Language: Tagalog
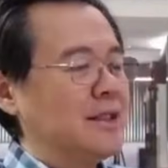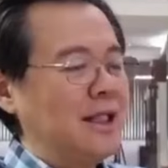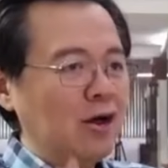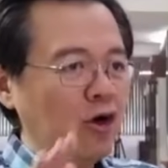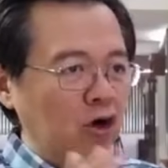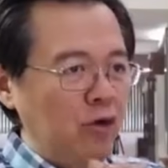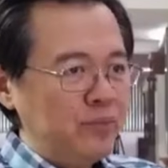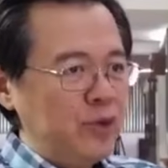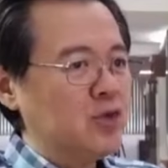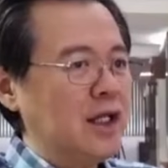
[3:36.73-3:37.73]

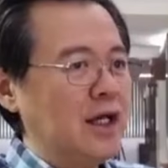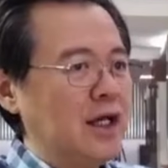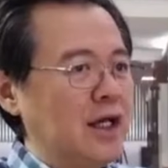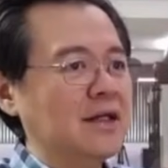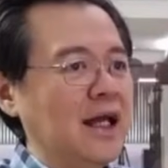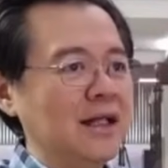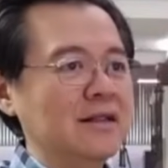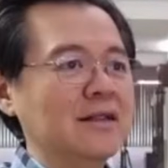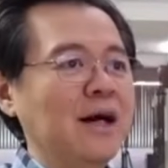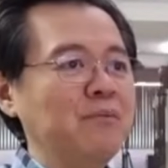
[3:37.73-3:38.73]
nagko-computer,
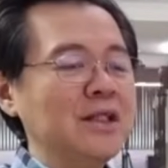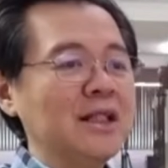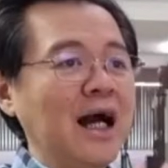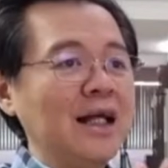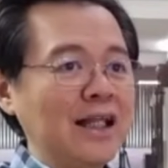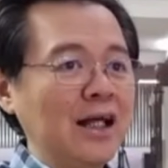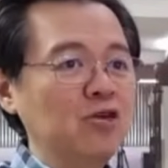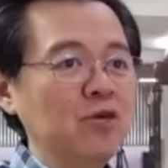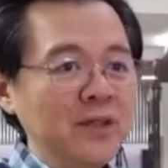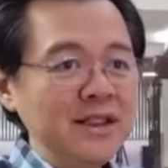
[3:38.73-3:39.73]
yan, dapat
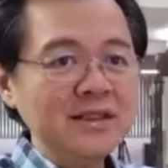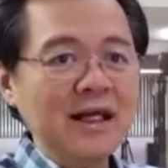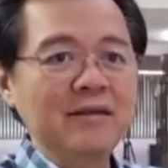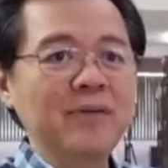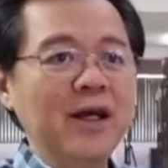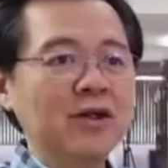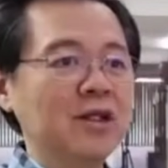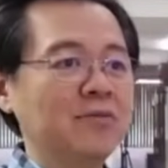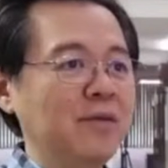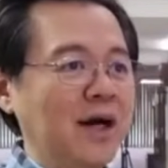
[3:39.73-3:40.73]
nakatayo minsan.
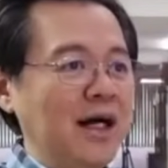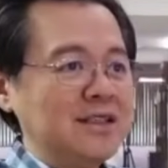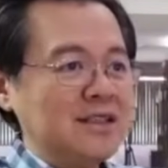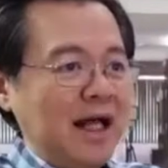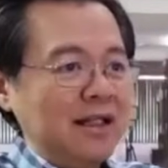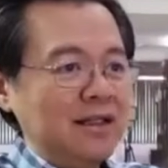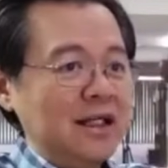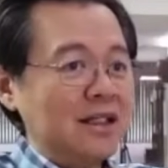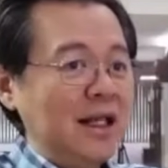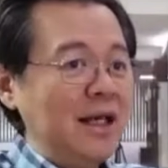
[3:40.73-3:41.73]
Meron namang mga
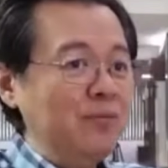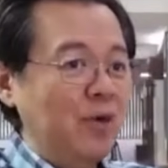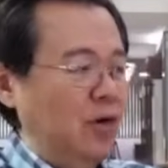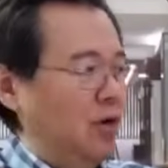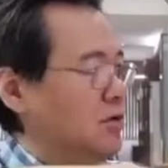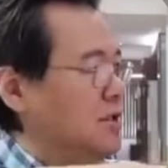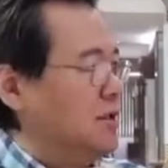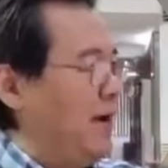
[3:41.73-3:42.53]
standing table, di